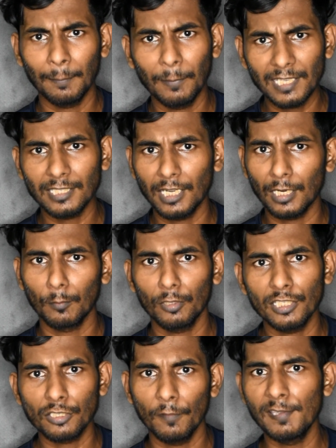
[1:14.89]
பேசிகிட்டு
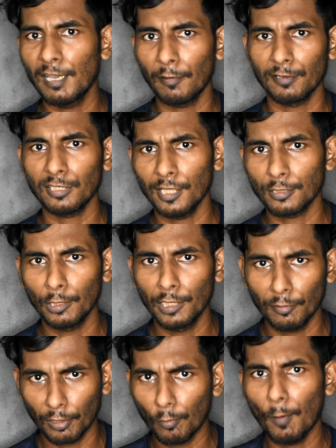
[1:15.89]
இருக்கும்போதே ஜோவிகா ஒரு விஷயத்தை
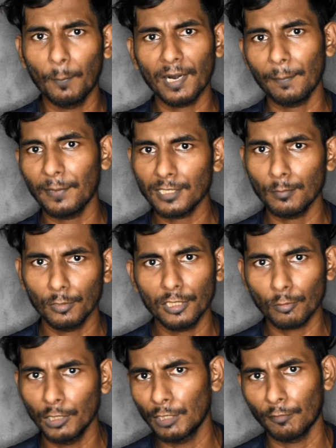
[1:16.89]
சொல்லிடுவாங்க ஓப்பனாக பேசும்போதே
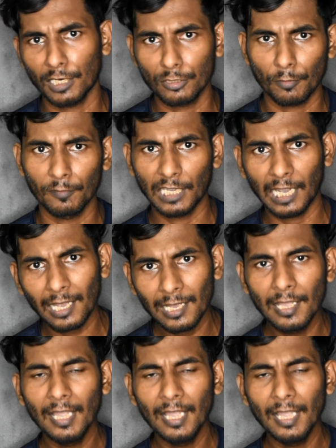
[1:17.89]
சொல்லிடுவாங்க ஜோவிகா